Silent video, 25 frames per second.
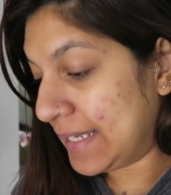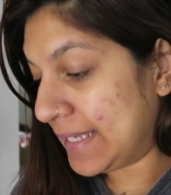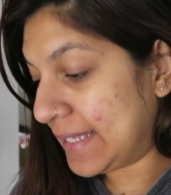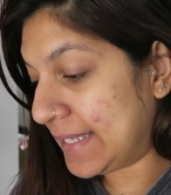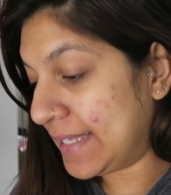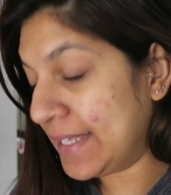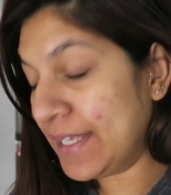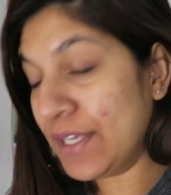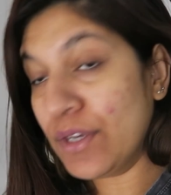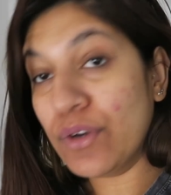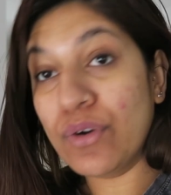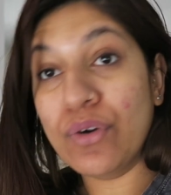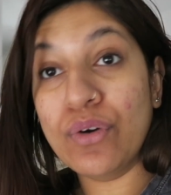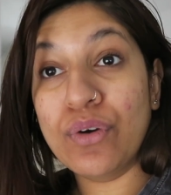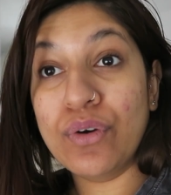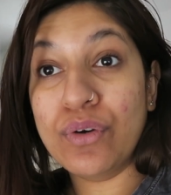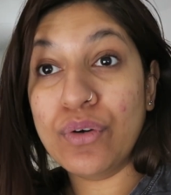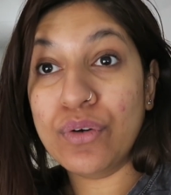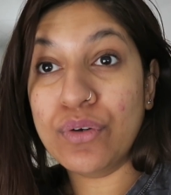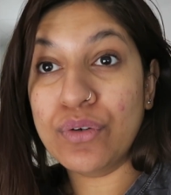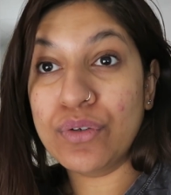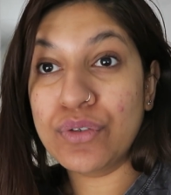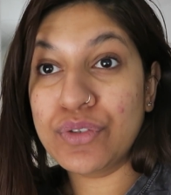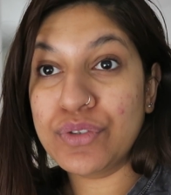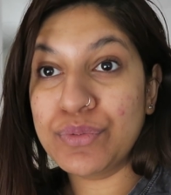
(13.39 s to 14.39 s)
Et
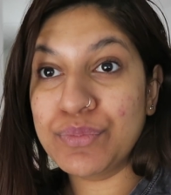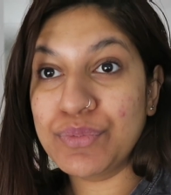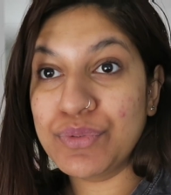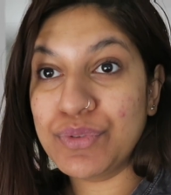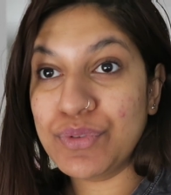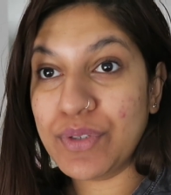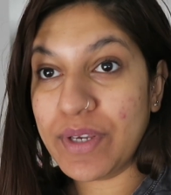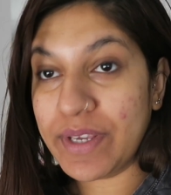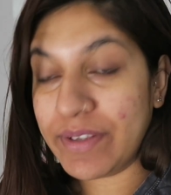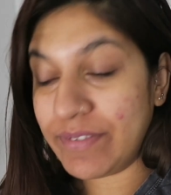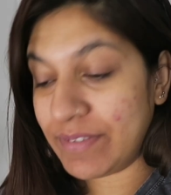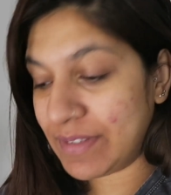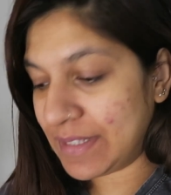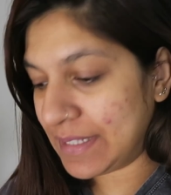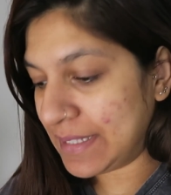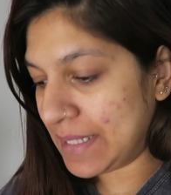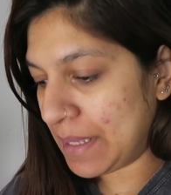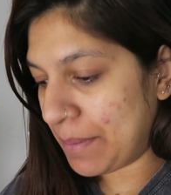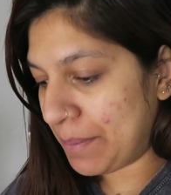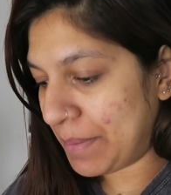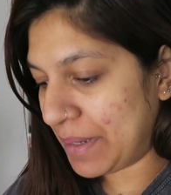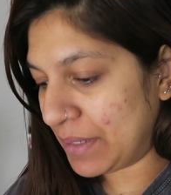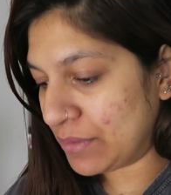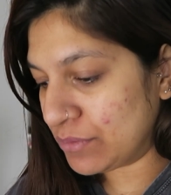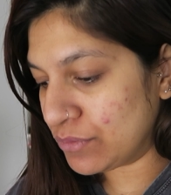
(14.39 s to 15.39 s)
euh, je me suis réveillée il n'y
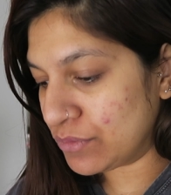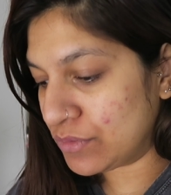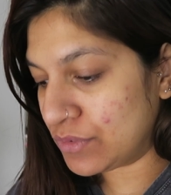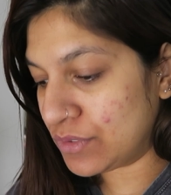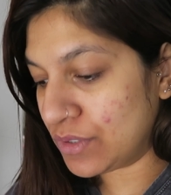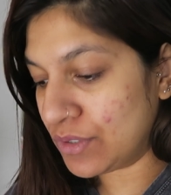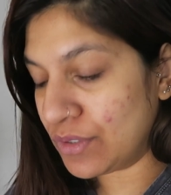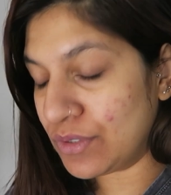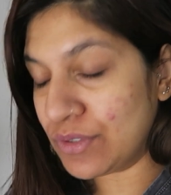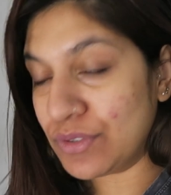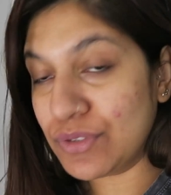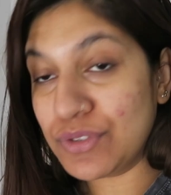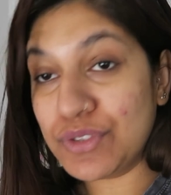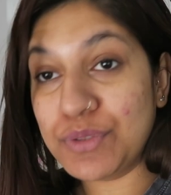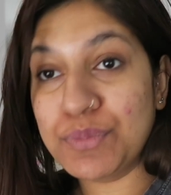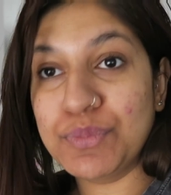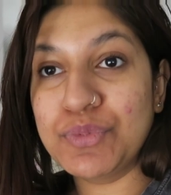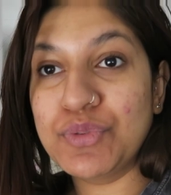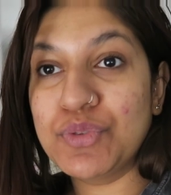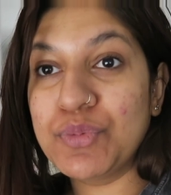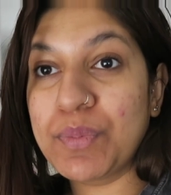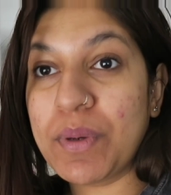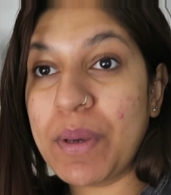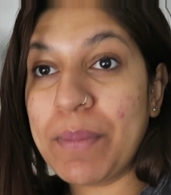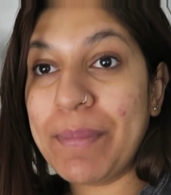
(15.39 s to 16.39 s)
a pas longtemps. Je me
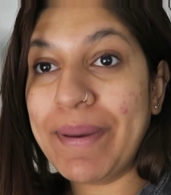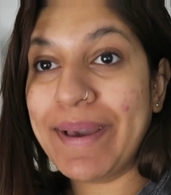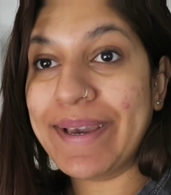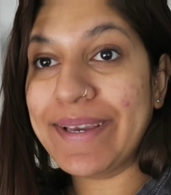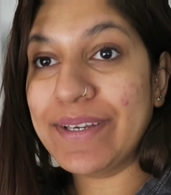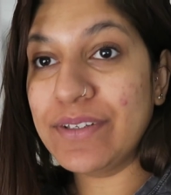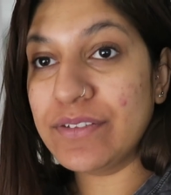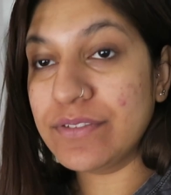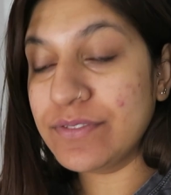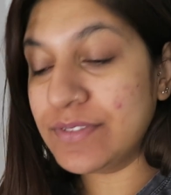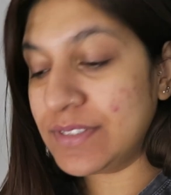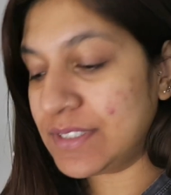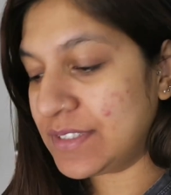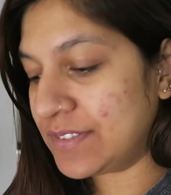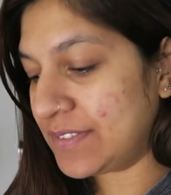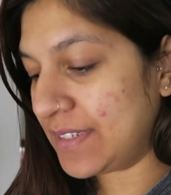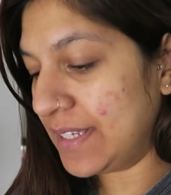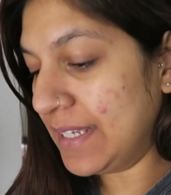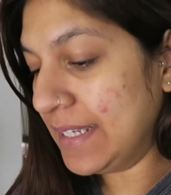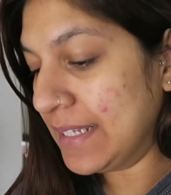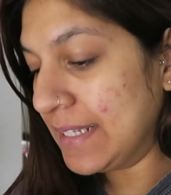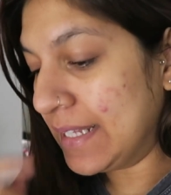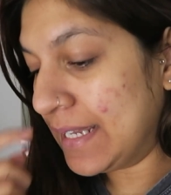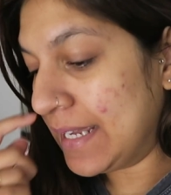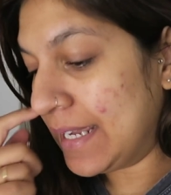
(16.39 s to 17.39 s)
suis préparée en vite fait.